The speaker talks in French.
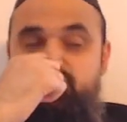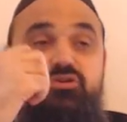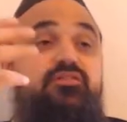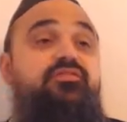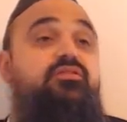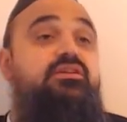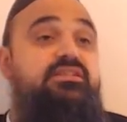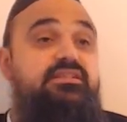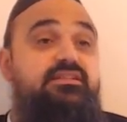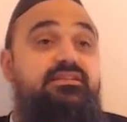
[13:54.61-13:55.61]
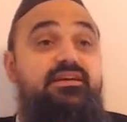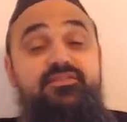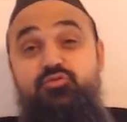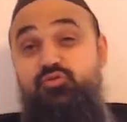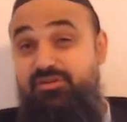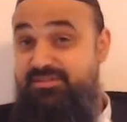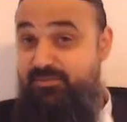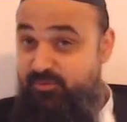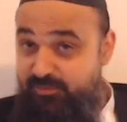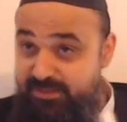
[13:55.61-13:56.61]
Du café, on a dit café turc, c'est
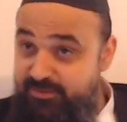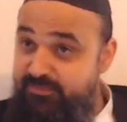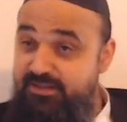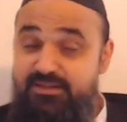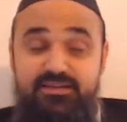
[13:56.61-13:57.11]
un problème